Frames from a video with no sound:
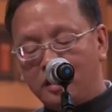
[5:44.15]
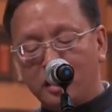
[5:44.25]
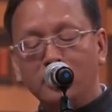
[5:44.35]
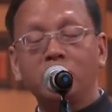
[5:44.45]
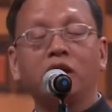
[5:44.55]

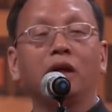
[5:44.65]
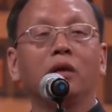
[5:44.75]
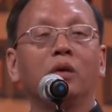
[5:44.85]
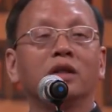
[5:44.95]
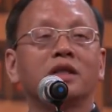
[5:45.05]
增
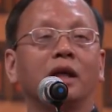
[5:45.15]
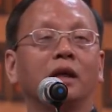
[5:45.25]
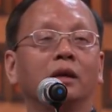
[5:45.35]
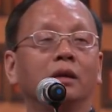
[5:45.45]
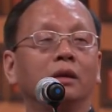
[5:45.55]
添光
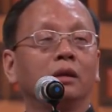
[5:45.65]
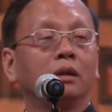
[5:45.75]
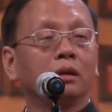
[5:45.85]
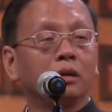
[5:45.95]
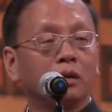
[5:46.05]
彩、
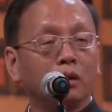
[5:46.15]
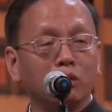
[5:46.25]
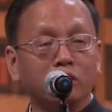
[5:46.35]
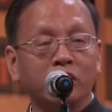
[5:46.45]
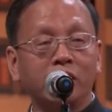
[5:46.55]

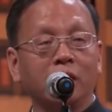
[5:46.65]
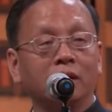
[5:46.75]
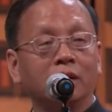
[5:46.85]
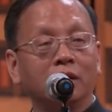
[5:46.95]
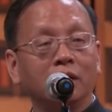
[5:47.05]
贡献
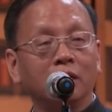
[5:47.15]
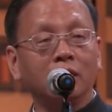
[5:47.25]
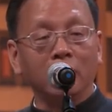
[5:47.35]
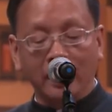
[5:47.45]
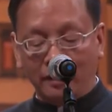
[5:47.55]

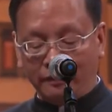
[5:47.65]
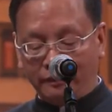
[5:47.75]
力量。